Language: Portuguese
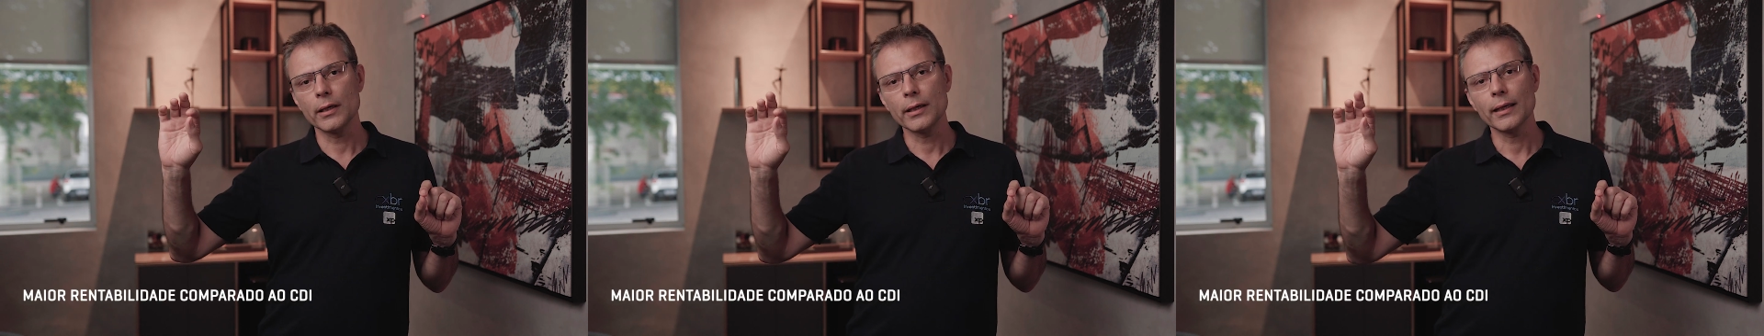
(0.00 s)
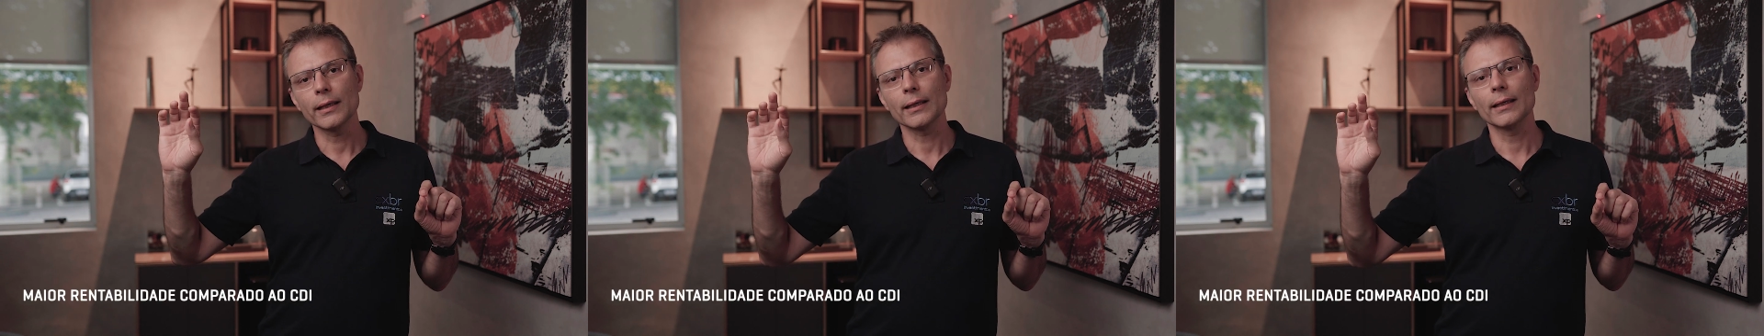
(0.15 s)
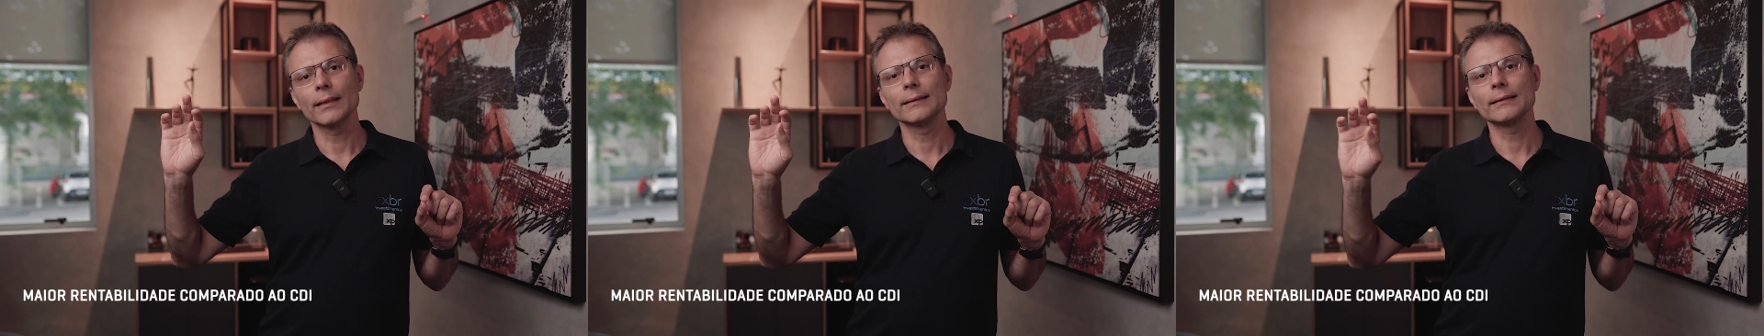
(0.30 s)
em
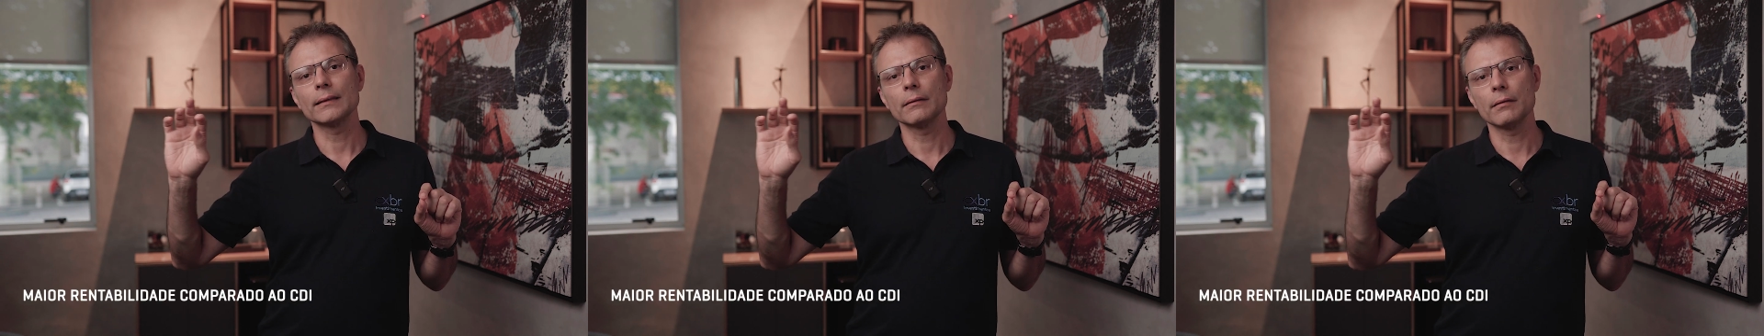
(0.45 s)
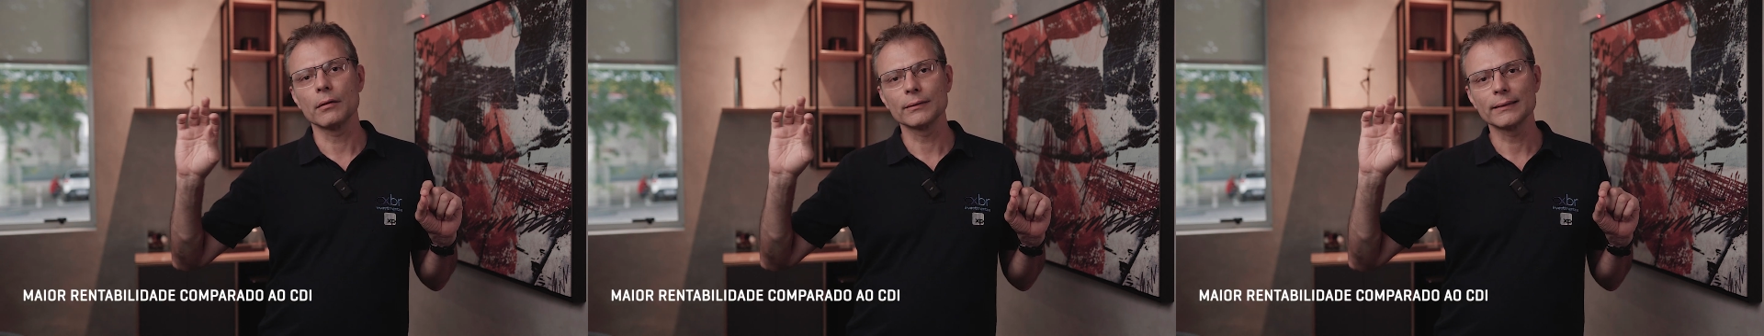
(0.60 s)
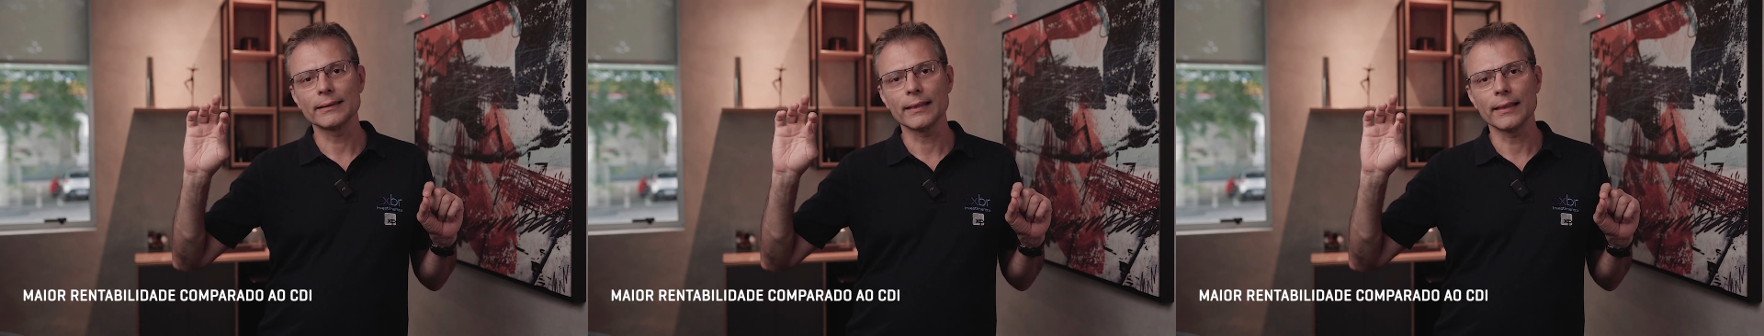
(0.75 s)

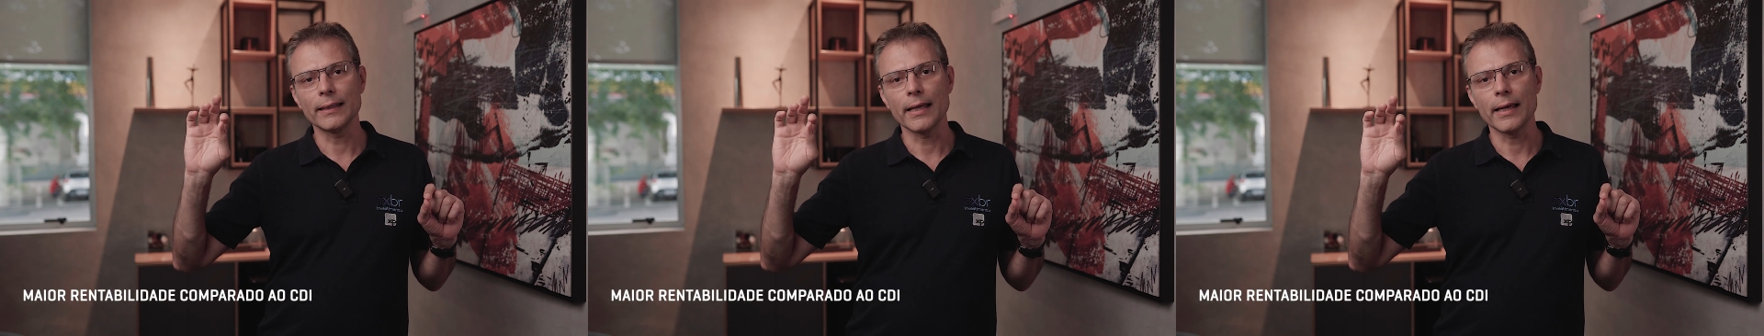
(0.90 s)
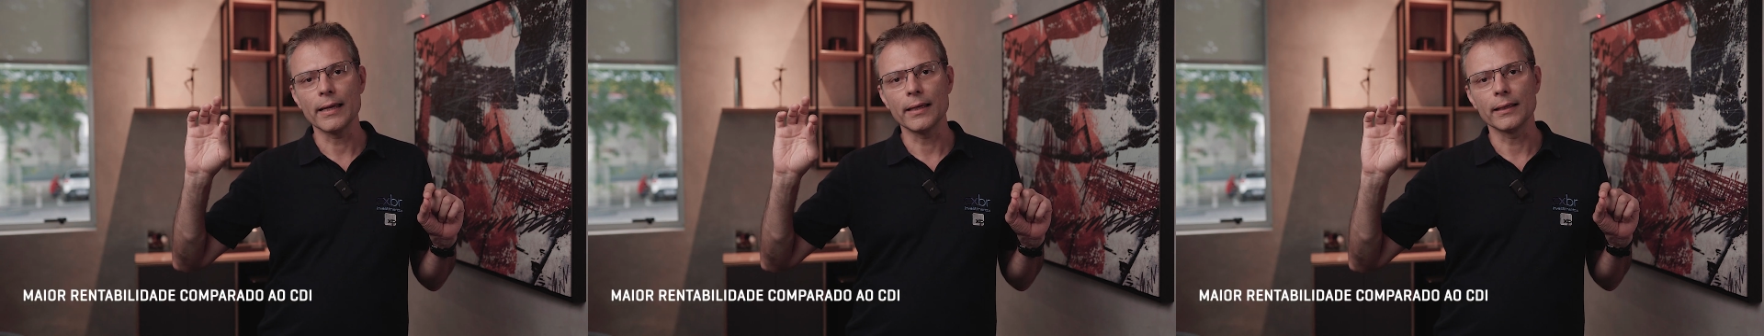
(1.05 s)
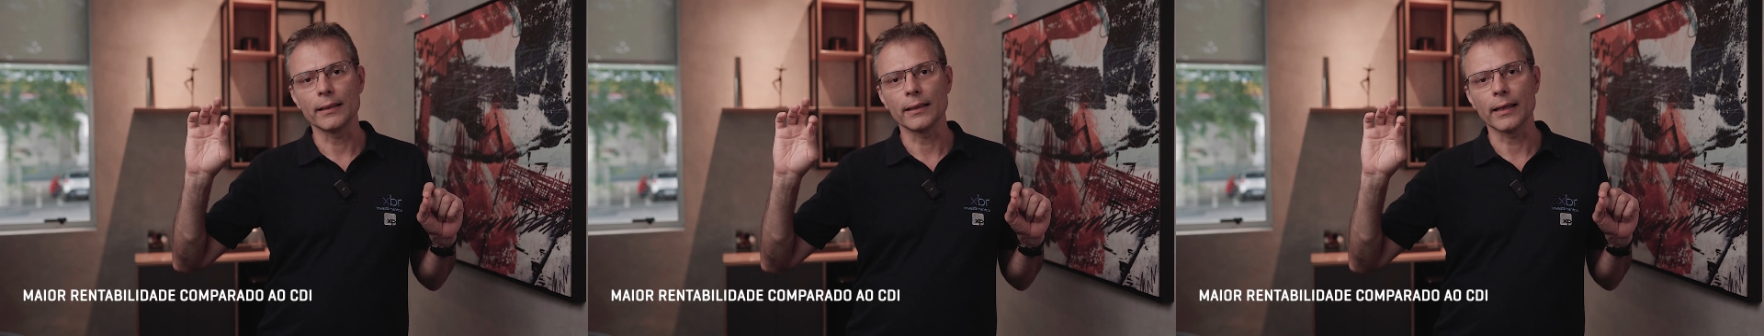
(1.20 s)
relação ao
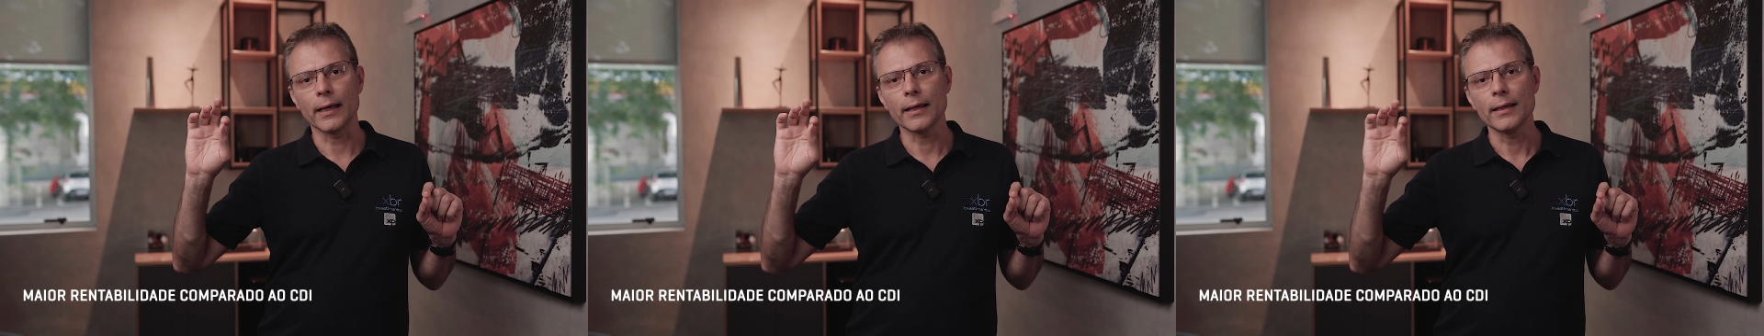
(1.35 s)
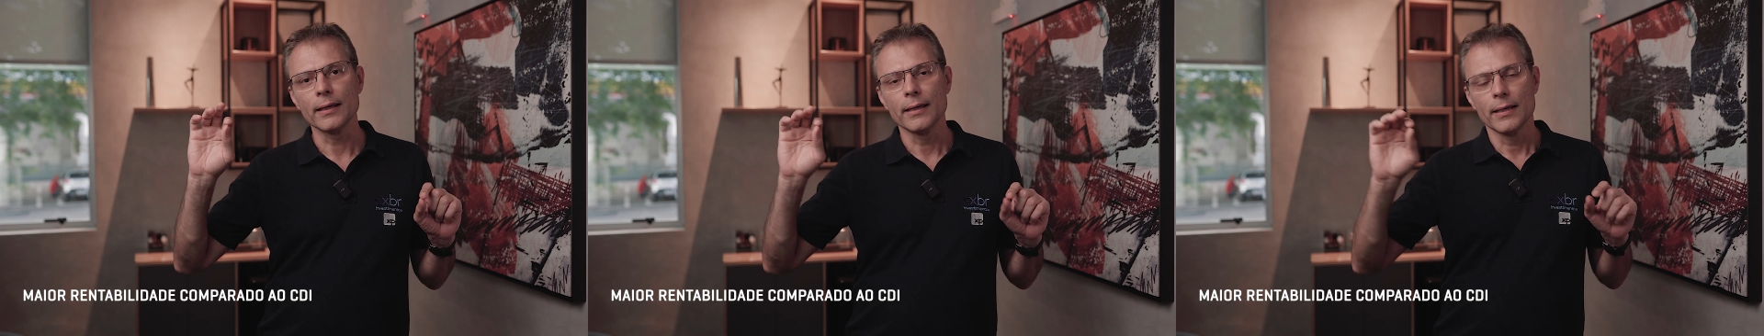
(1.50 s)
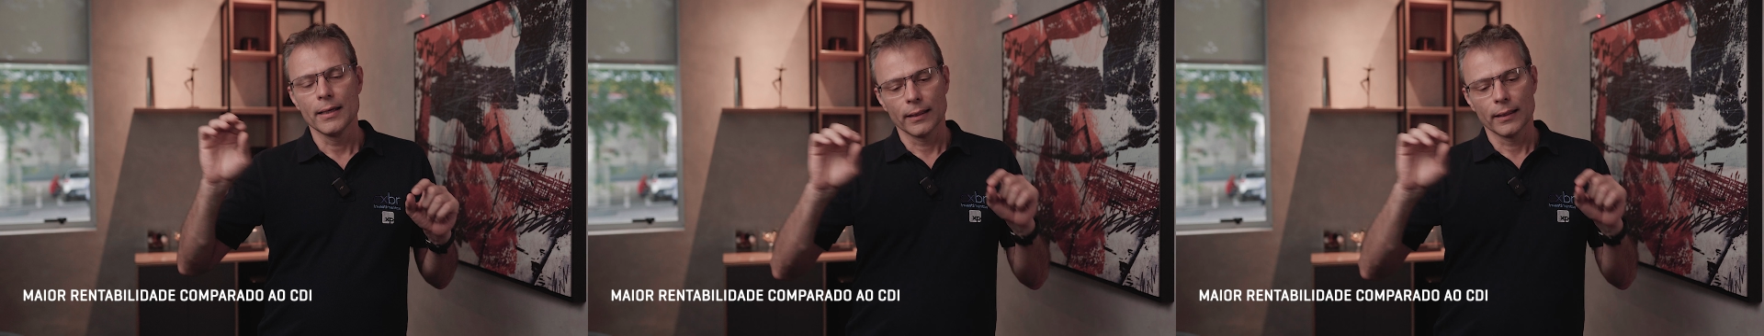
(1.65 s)
CDI, né?